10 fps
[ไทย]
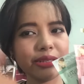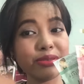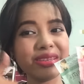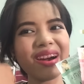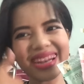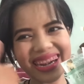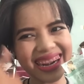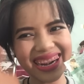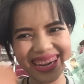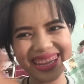สุดยอด
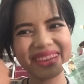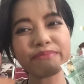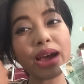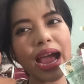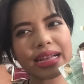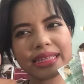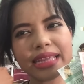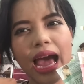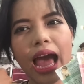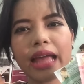เลิศมาก
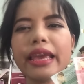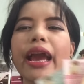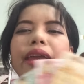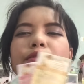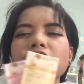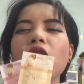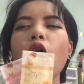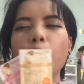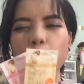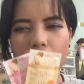จ้ายังไงเอฟก็ต้อง
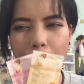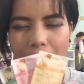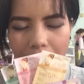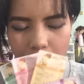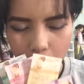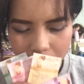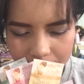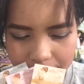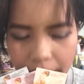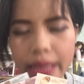ขอบคุณทางแบรนย
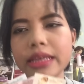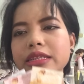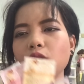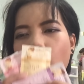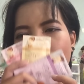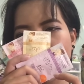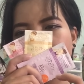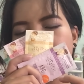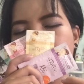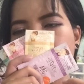นะจ้าที่ส่งมาให้
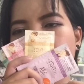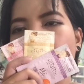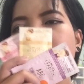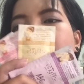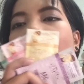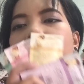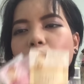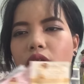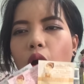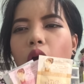เอฟได้
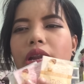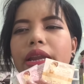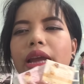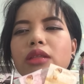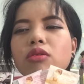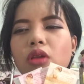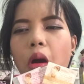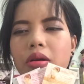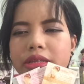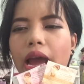ทดลองเล่นได้ทดล
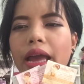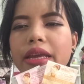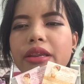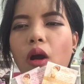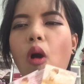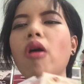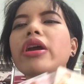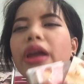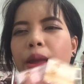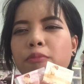องใช้เนาะ
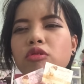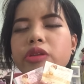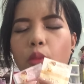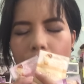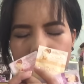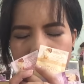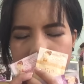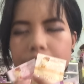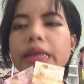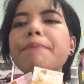เอฟรู้สึกว่าเอฟป
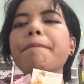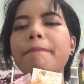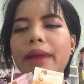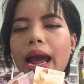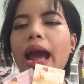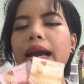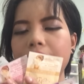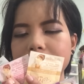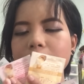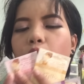ลื้มมาก
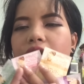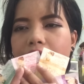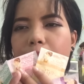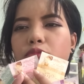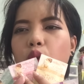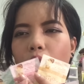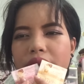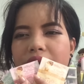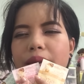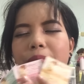กับเจ้าครีมตัว
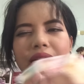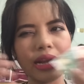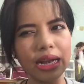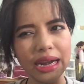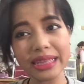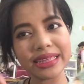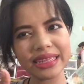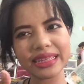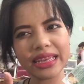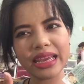นี้มันเลิศ
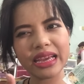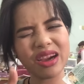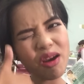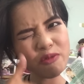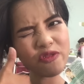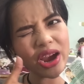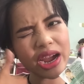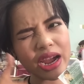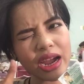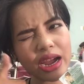จริง ๆคอน
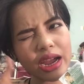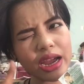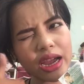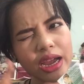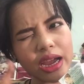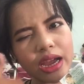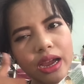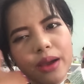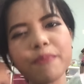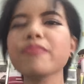เฟิ
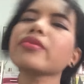ร์ม